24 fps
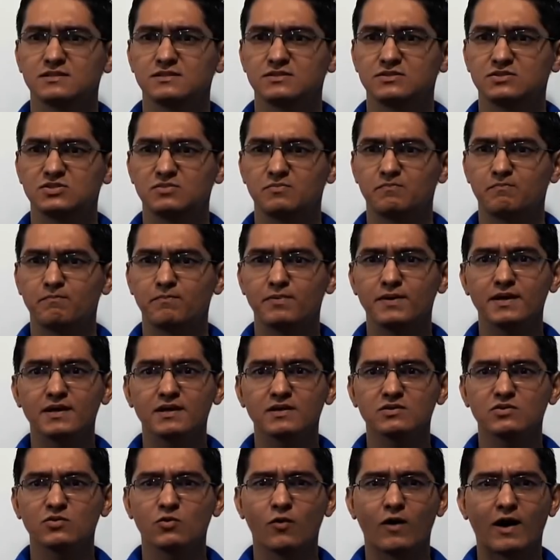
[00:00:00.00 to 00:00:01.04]
de
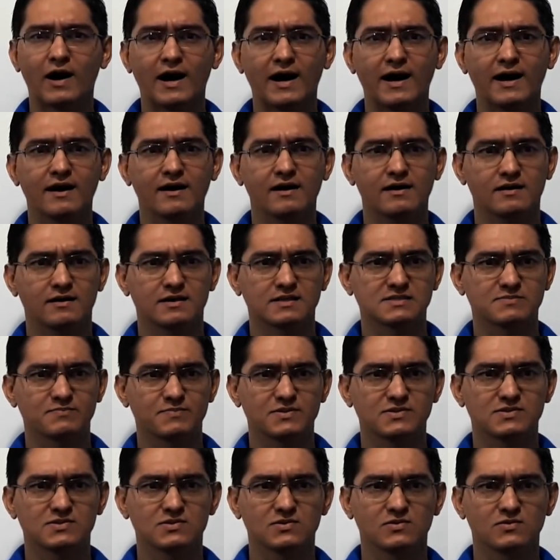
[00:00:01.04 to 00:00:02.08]
perdoar as
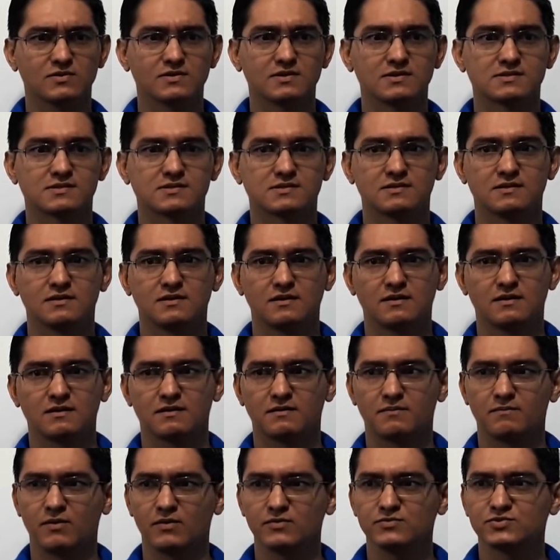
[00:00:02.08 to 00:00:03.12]
pessoas.
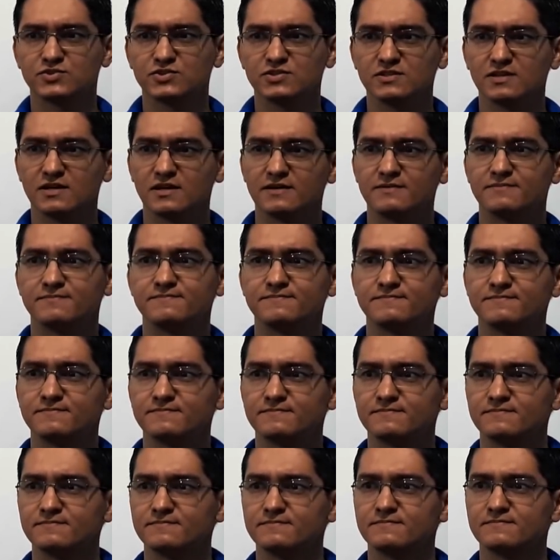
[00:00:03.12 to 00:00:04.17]
Bom dia.
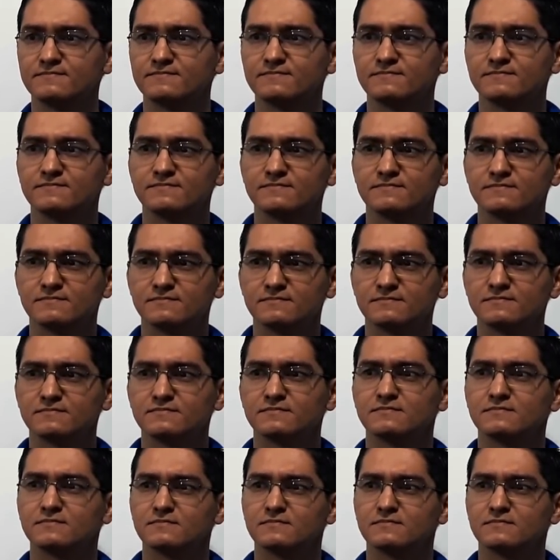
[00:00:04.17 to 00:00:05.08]
Bom dia.